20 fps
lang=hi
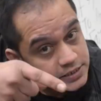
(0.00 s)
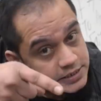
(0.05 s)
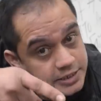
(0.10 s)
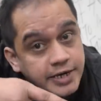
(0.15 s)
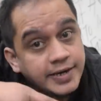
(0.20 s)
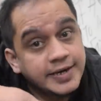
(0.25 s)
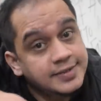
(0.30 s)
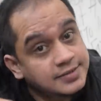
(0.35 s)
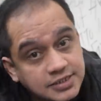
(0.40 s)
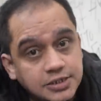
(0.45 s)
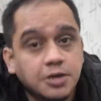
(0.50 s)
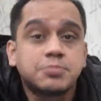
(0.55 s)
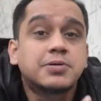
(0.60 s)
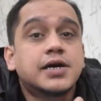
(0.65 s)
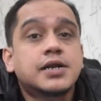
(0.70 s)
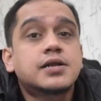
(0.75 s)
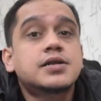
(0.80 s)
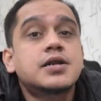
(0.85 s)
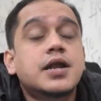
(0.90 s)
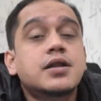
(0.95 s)
ये सब
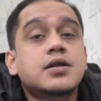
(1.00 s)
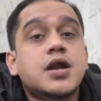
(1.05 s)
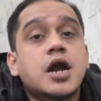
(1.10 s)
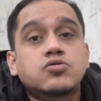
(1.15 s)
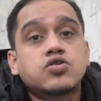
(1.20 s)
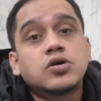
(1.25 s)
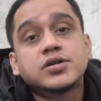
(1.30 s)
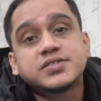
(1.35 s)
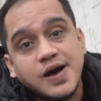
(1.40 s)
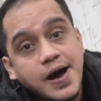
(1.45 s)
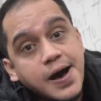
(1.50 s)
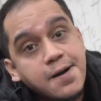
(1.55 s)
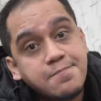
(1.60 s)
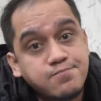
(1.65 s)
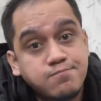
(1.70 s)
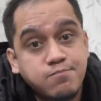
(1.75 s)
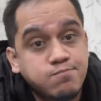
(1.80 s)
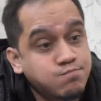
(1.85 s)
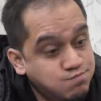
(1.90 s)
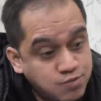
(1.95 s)
करना राठौर
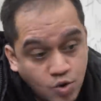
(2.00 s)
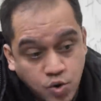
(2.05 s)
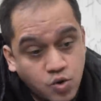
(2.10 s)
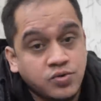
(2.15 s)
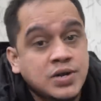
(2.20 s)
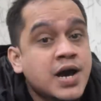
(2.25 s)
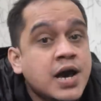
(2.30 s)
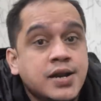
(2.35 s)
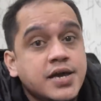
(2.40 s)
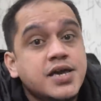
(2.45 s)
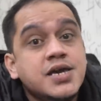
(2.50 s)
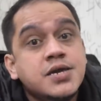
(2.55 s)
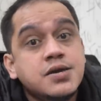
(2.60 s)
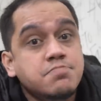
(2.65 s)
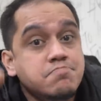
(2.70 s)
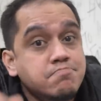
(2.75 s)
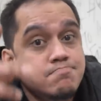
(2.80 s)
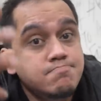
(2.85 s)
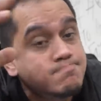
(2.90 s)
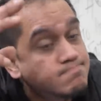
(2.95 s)
साहब गुना नहीं
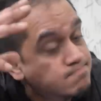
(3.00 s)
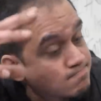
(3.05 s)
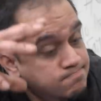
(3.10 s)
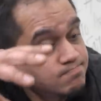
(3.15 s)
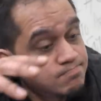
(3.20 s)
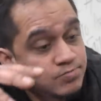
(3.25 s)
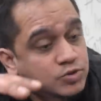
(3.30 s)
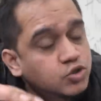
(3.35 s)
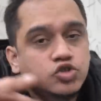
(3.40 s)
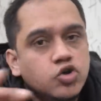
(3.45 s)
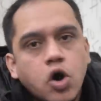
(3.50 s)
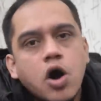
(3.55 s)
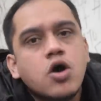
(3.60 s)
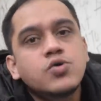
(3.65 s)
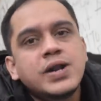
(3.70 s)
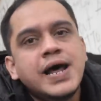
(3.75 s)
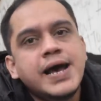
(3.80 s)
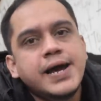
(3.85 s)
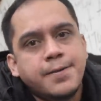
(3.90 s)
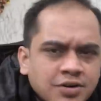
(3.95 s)
हम्म, सौ
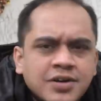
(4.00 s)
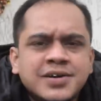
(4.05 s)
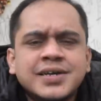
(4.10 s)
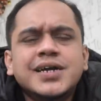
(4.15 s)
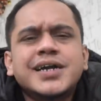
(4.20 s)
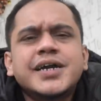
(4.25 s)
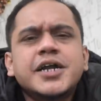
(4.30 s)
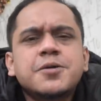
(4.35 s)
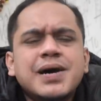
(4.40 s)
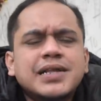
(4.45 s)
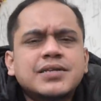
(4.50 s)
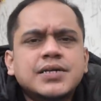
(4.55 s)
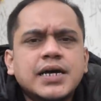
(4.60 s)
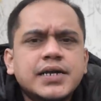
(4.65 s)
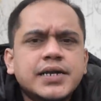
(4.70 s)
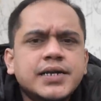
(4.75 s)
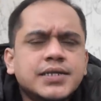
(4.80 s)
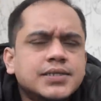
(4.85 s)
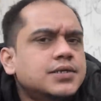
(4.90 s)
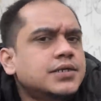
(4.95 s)
गुना है और क्रिकेट की बात करी
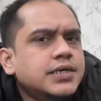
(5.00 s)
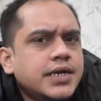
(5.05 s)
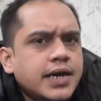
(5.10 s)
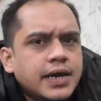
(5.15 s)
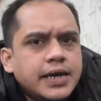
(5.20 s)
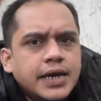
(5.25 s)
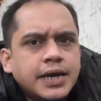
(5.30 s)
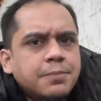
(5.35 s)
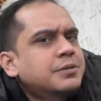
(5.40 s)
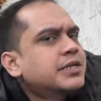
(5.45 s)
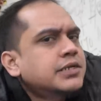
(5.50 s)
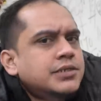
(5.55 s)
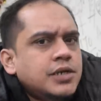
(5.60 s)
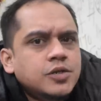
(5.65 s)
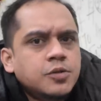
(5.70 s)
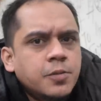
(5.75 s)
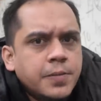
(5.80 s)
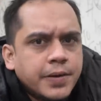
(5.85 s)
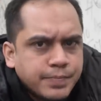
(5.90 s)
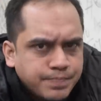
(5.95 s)
रहे तो ये पता चला
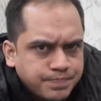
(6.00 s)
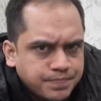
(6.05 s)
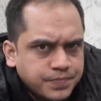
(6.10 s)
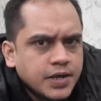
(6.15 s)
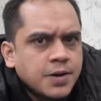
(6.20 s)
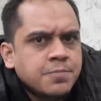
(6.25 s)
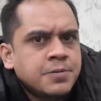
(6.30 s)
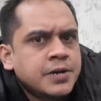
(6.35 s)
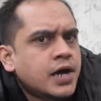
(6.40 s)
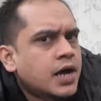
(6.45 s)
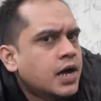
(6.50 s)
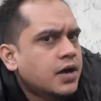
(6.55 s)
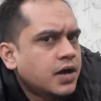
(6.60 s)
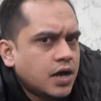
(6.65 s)
तुम्हें अपना